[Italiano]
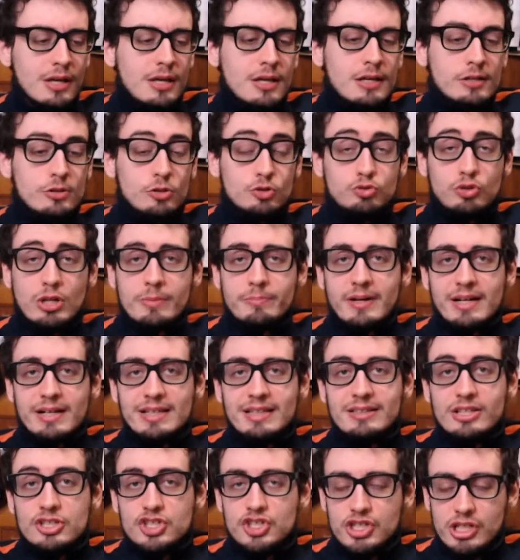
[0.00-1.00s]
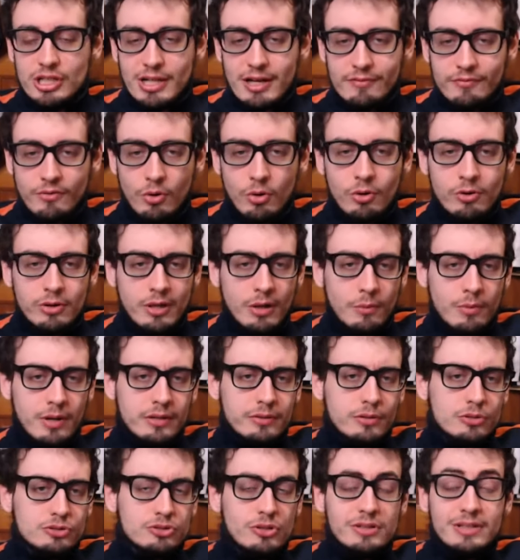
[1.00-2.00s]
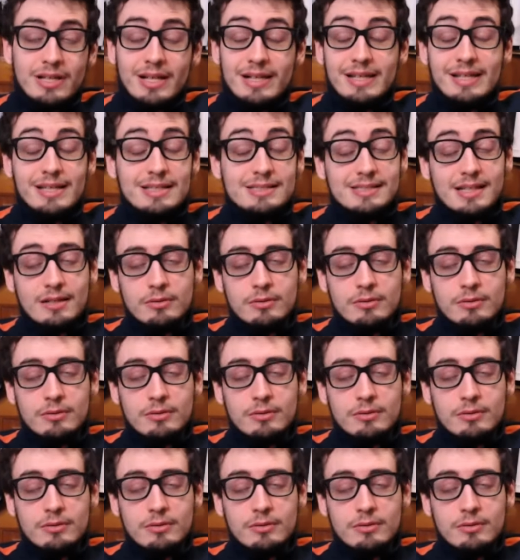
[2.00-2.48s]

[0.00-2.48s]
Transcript: io sulle partite ci lavoro in quanto giornalista,